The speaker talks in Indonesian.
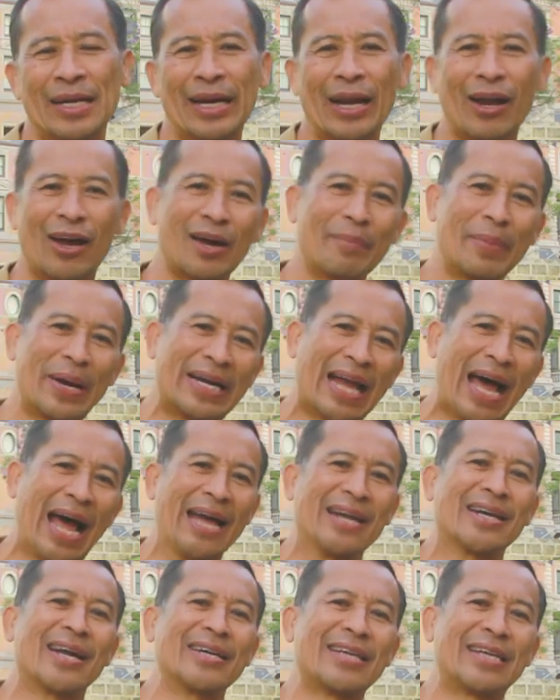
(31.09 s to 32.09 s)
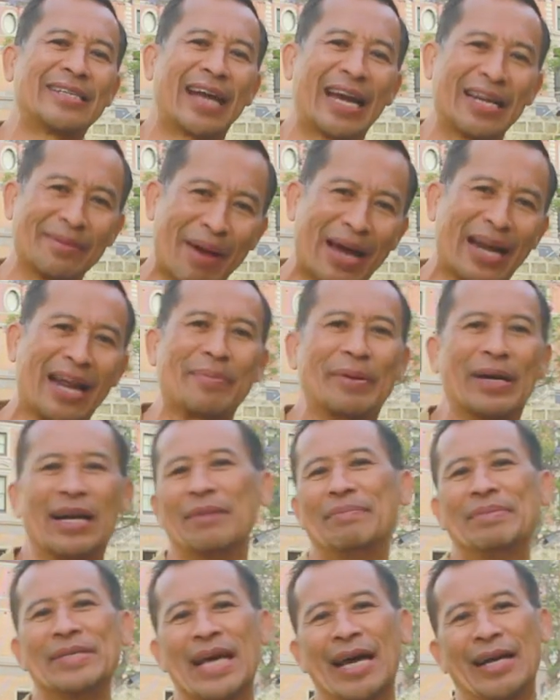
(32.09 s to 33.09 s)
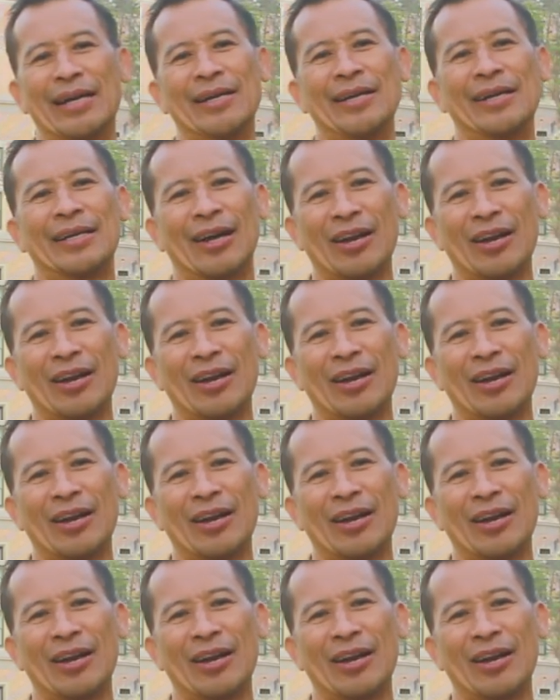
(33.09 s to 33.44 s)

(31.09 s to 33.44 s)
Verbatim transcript: Kalau kepada anak ya jangan marah berlebihan.